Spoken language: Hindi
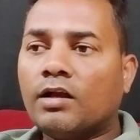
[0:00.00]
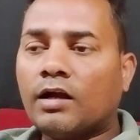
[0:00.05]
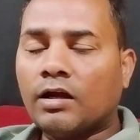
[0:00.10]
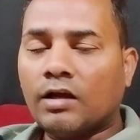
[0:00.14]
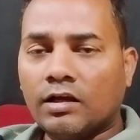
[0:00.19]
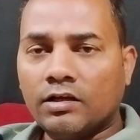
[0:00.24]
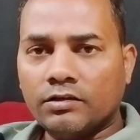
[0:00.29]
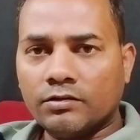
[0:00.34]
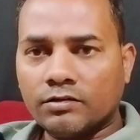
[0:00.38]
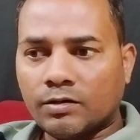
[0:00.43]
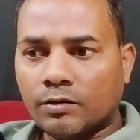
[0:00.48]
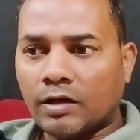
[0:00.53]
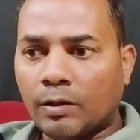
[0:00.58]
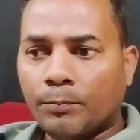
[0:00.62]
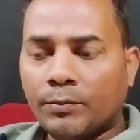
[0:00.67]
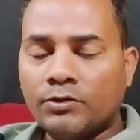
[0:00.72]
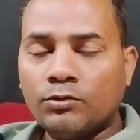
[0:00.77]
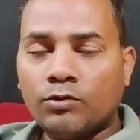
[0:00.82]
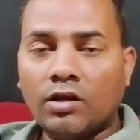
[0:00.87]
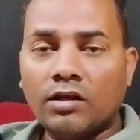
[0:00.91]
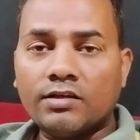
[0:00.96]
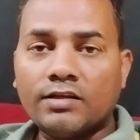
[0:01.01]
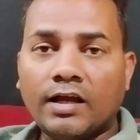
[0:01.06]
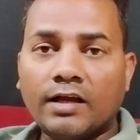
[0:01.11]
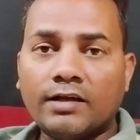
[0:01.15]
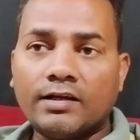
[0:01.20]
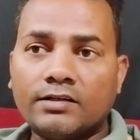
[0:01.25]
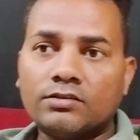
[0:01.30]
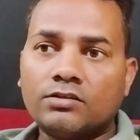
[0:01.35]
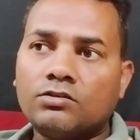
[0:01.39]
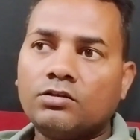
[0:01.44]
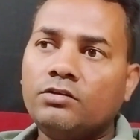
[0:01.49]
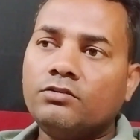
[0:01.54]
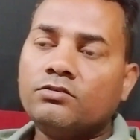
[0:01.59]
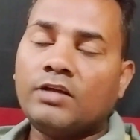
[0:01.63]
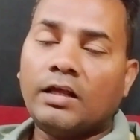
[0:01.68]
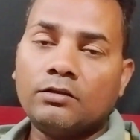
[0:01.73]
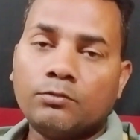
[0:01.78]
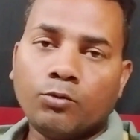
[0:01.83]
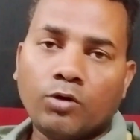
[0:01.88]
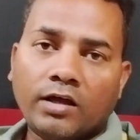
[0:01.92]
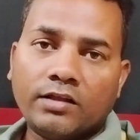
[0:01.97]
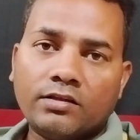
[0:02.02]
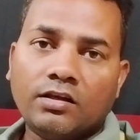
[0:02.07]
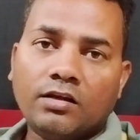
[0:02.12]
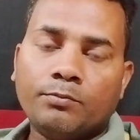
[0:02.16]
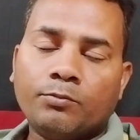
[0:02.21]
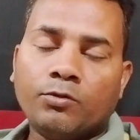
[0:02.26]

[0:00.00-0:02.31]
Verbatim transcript: कंपनी वाले क्या करते थे इंसान बुला